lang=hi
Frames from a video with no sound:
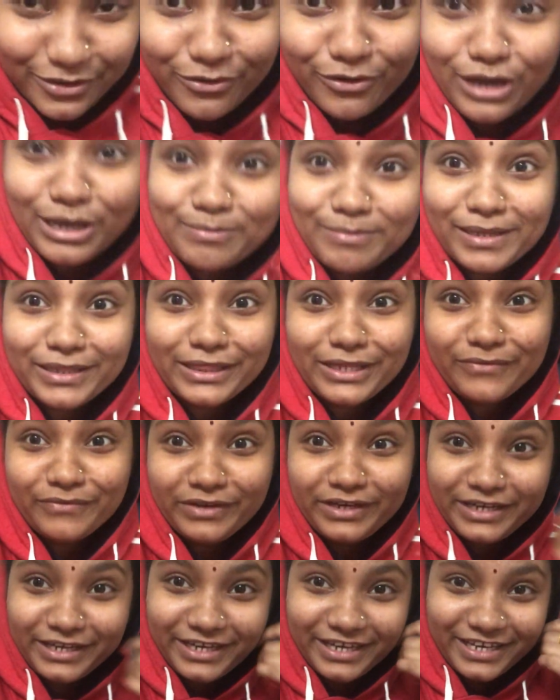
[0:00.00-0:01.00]
कोई मतलब
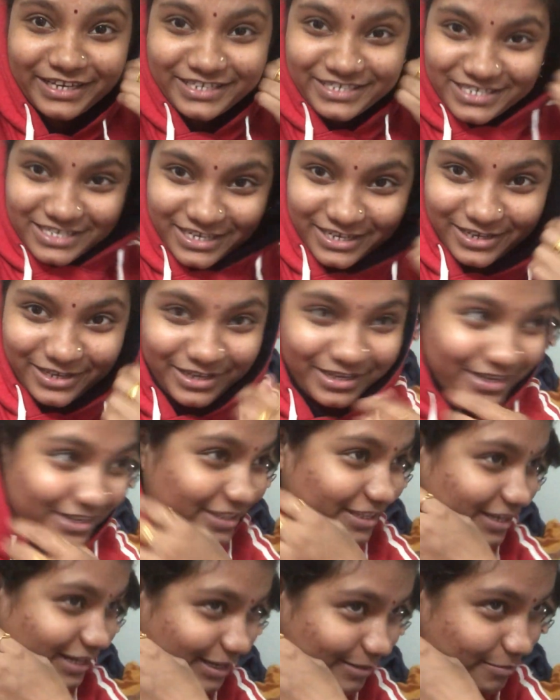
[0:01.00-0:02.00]
ही नहीं है इसे
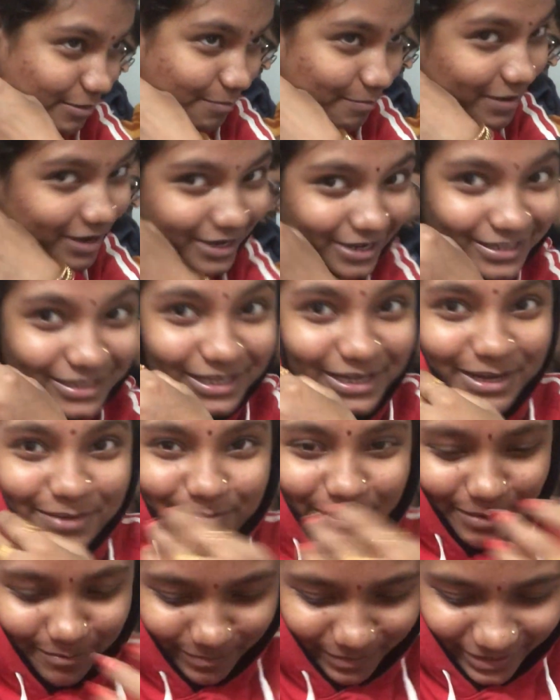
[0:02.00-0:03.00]
किधर है मम्मा किधर है
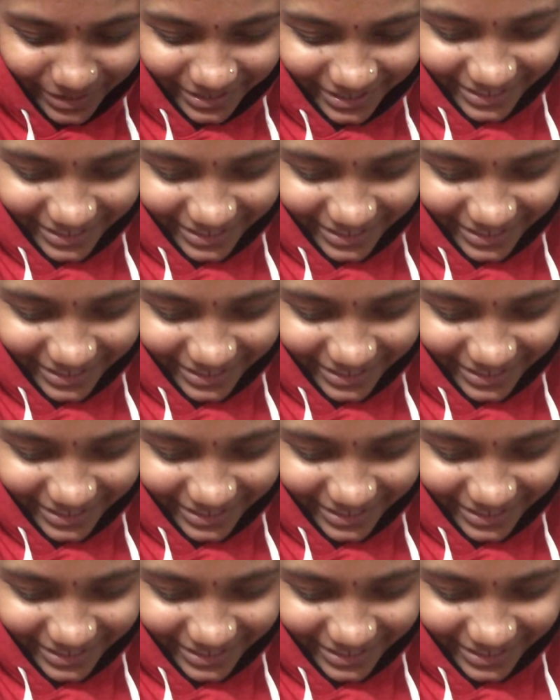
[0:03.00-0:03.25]
पापा